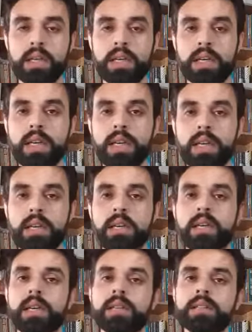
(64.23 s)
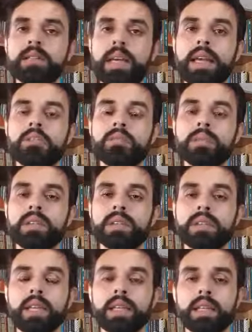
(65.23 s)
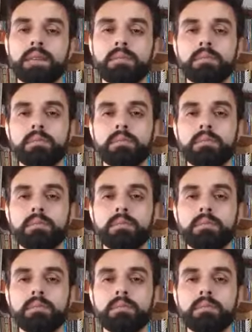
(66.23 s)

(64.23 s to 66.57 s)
E sendo uma estrela